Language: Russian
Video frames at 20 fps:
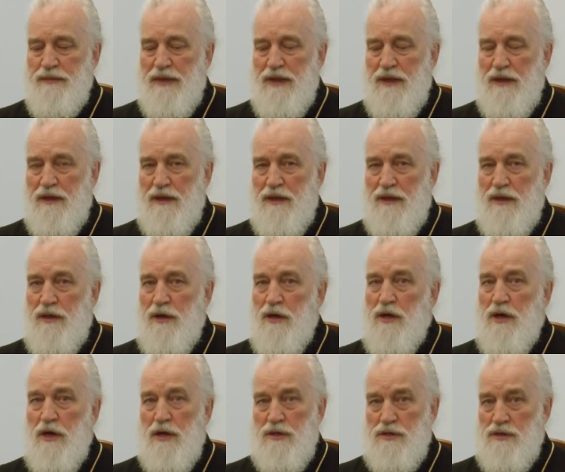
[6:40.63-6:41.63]
не
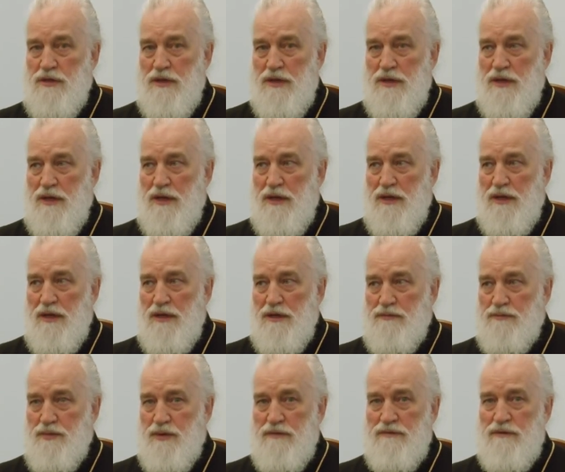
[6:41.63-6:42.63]
каждый из
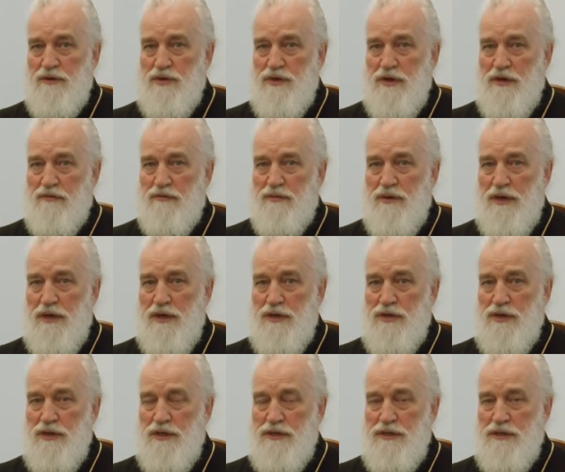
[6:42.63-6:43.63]
подвижников
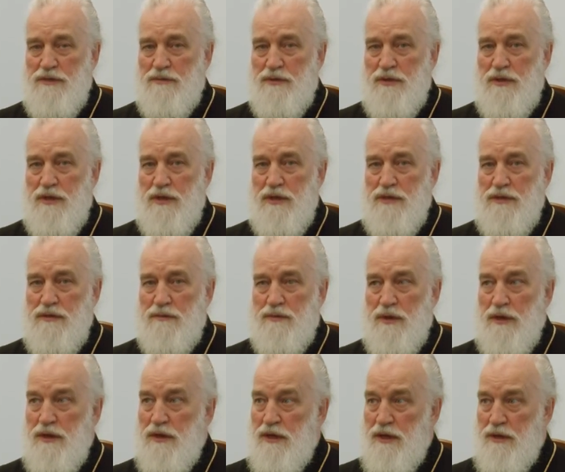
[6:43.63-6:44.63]
благочестия пытался
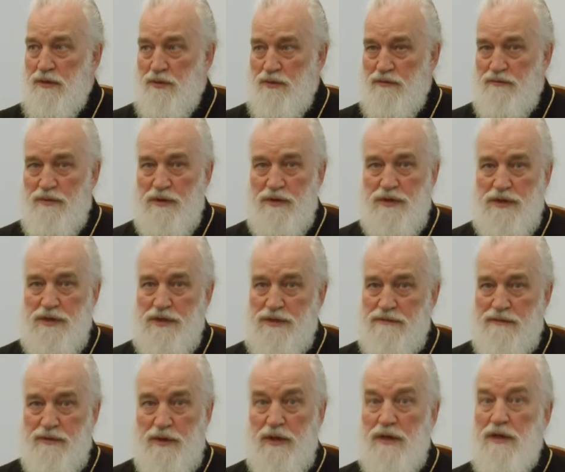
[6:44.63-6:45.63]
проникнуть в
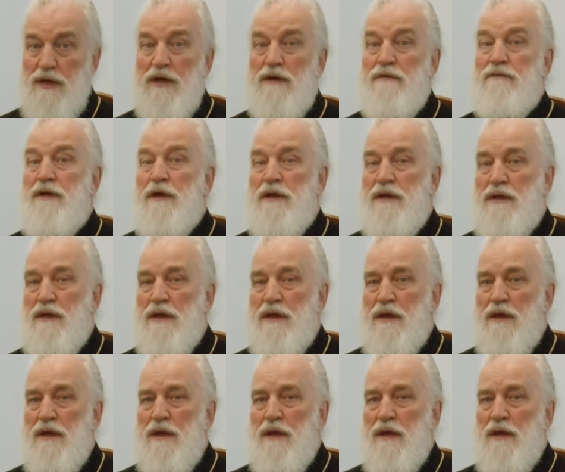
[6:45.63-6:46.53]
божественное откровение.